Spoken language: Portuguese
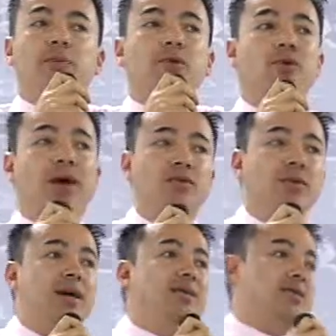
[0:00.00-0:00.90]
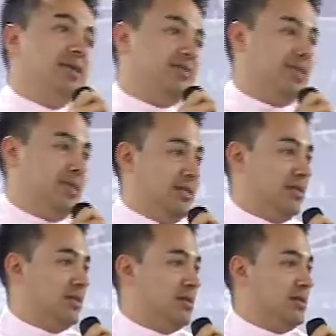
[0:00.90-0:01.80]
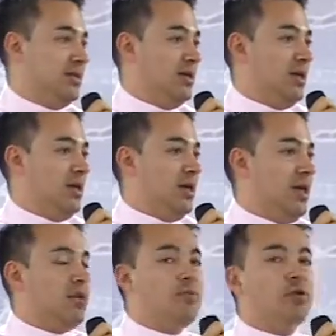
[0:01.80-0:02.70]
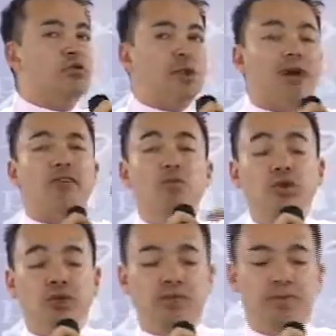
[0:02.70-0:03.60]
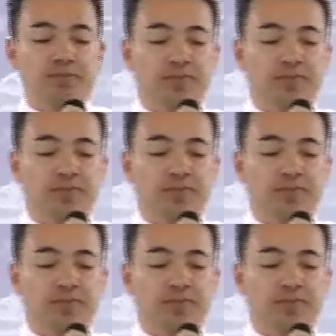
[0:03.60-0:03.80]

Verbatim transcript: porque eu quero sair dessa vida. Eu lembro que eu chorava muito.